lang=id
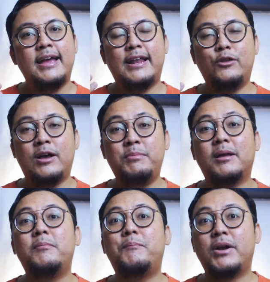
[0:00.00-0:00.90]
dan juga bisa
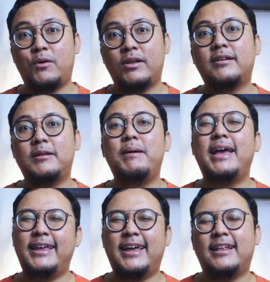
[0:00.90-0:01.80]
memperkuat skin
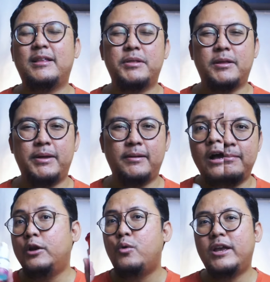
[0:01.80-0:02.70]
barrier ya teman-teman.
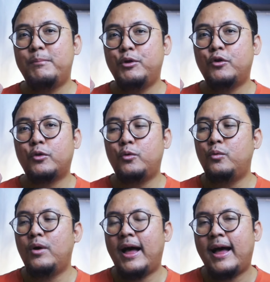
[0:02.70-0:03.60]
Keduanya menurut
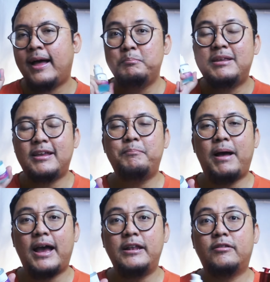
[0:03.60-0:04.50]
gua bisa
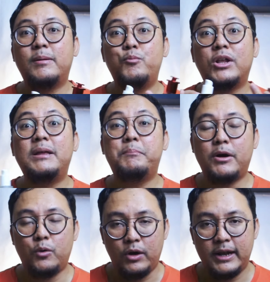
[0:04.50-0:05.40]
dipakai di semua tipe
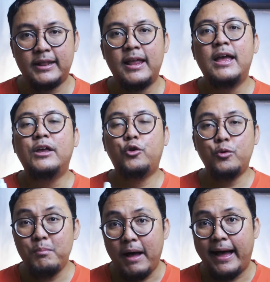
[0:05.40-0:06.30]
kulit.
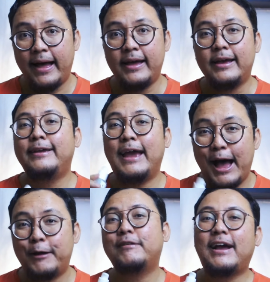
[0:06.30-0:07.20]
Cuma yang
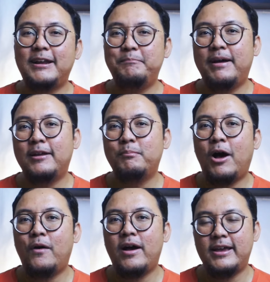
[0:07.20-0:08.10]
harus kalian garis
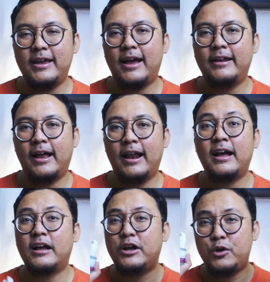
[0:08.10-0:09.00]
bawahi
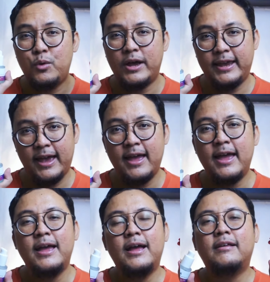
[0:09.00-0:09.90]
adalah keduanya
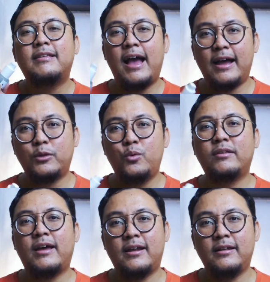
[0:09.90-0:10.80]
sangat gue
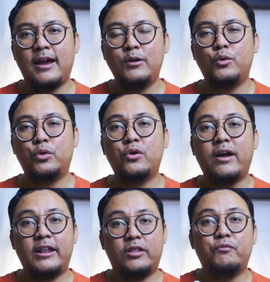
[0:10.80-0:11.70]
sarankan untuk
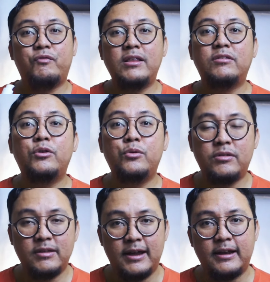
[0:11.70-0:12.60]
advance
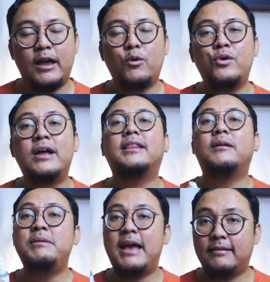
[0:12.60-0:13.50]
user yang udah
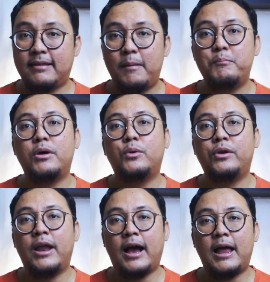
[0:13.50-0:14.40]
terbiasa
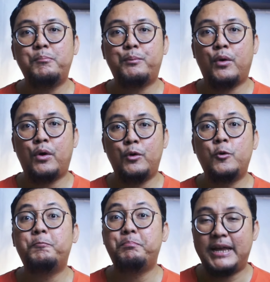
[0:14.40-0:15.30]
menggunakan
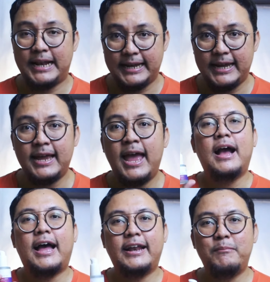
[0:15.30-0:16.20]
produk peeling
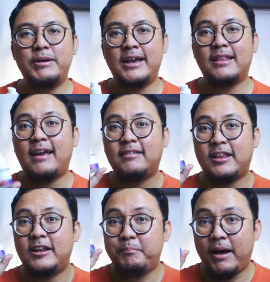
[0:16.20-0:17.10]
karena mengingat
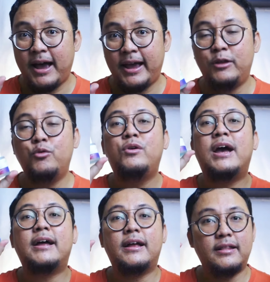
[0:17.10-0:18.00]
asetnya dipakai
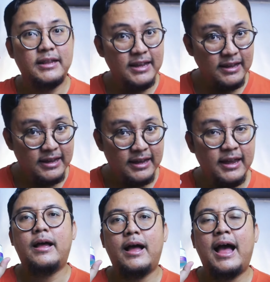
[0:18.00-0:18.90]
juga
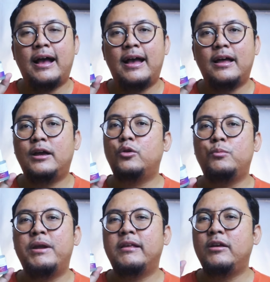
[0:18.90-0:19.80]
tinggi agak gitu
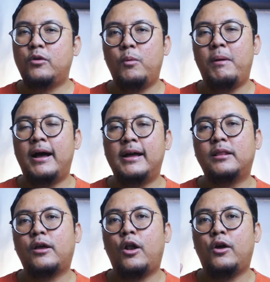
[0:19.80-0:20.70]
beresiko banget
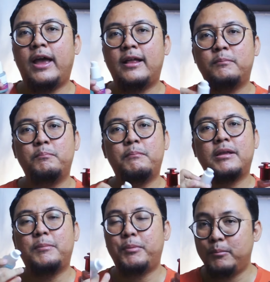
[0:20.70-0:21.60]
kalau yang
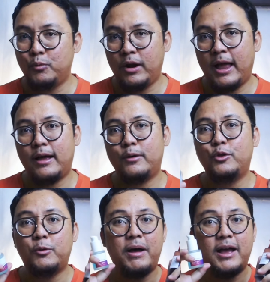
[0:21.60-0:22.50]
masih pemula
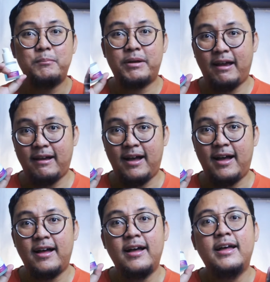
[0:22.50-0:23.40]
untuk pakai
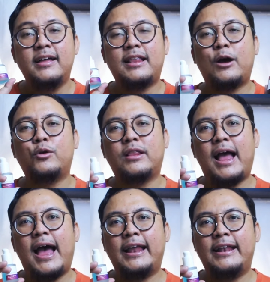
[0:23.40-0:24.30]
mereka takut
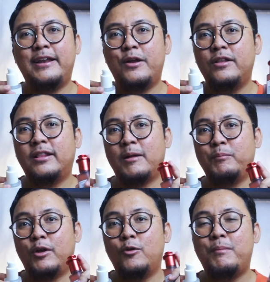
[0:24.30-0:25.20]
ada downtime
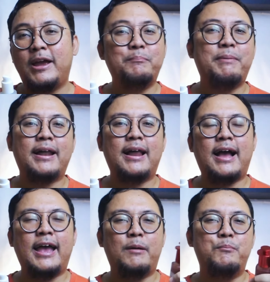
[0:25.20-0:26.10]
yang lumayan parah
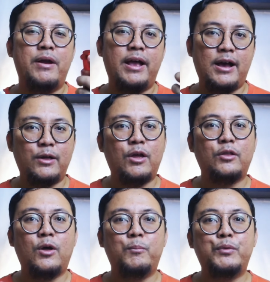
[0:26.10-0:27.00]
kayak breakout
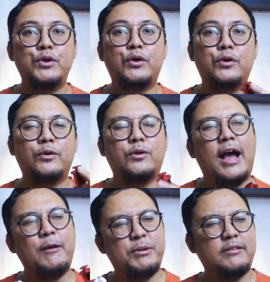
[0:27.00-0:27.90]
ataupun
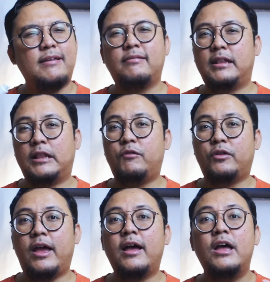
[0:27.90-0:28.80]
hypersensitive
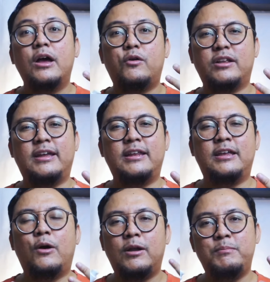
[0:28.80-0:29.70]
gitu ya kulit jadi
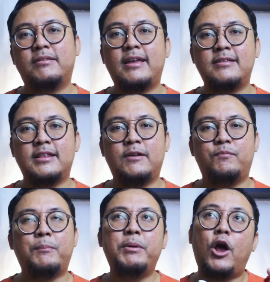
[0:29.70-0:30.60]
jauh lebih sensitif
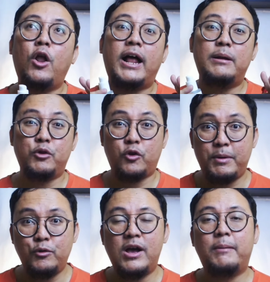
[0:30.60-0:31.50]
tapi kalau kalian mau coba
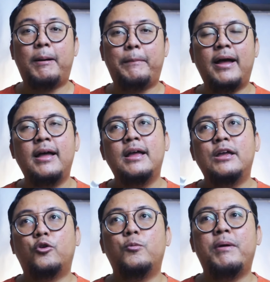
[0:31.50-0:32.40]
juga nggak apa-apa
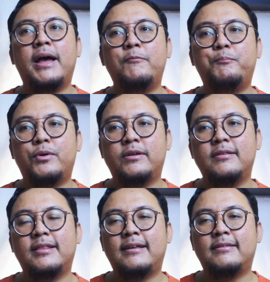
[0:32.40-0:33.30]
cuma
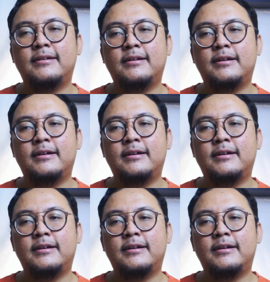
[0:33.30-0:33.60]
persentase